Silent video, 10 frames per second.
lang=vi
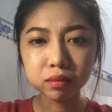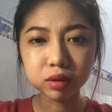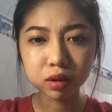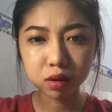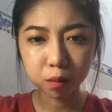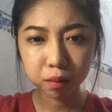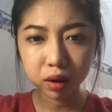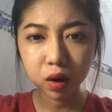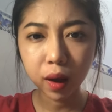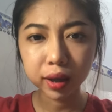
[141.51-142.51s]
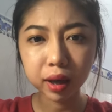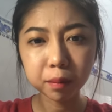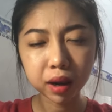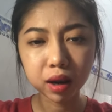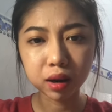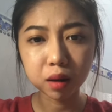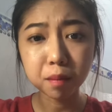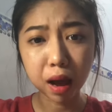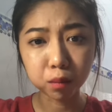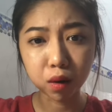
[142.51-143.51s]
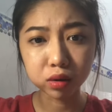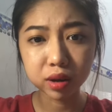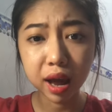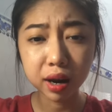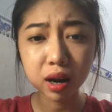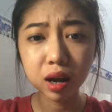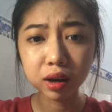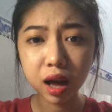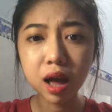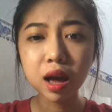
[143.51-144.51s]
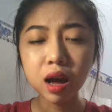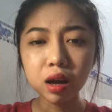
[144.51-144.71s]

sử dụng mấy cái loại kem này là nó bào mòn da rất là ghê